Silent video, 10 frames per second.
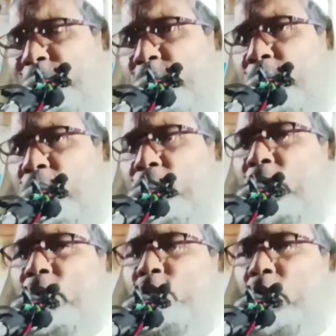পাপ ছিল
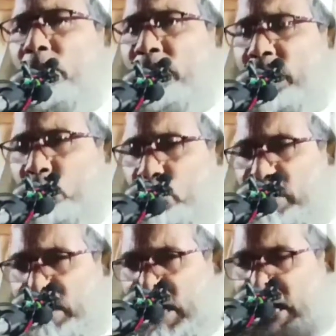সবকে
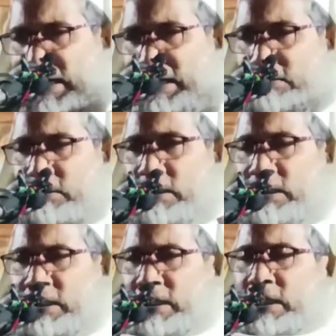তোমার ঘাড়ে করে
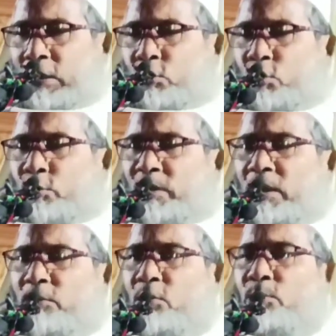নিয়ে তুমি
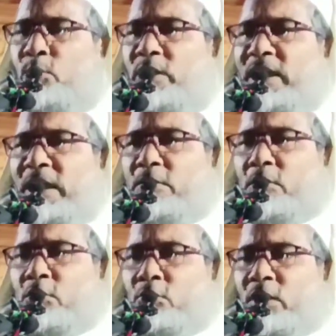মরে গেছো
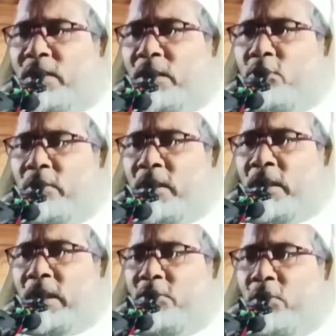সুলিতে চড়ে
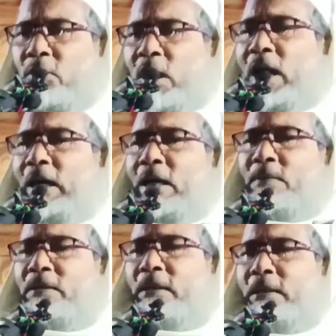নিয়েছো আর
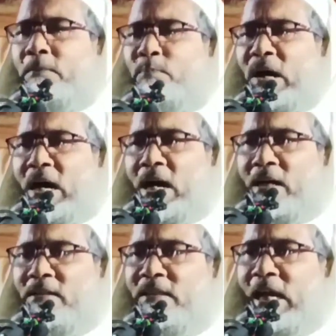আমাদেরকে পাক
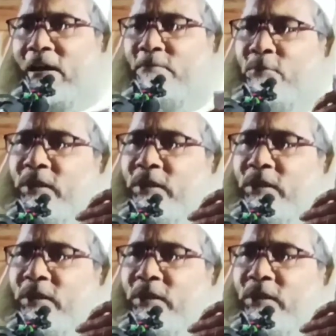সাফ